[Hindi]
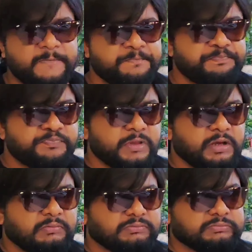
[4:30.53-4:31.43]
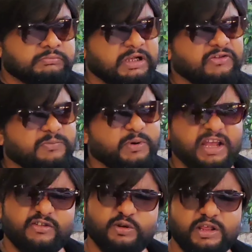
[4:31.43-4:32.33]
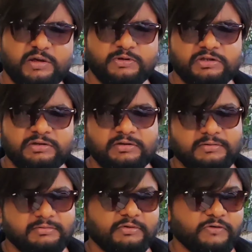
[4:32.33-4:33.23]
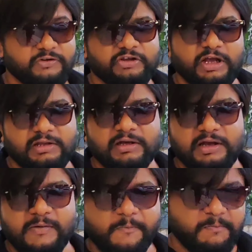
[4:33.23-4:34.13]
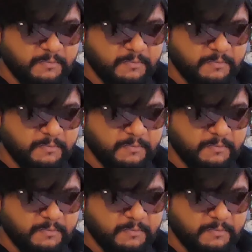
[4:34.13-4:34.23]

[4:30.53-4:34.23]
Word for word: में बस प्राइस थोड़ा सा मुझे ओवर चार्ज लगा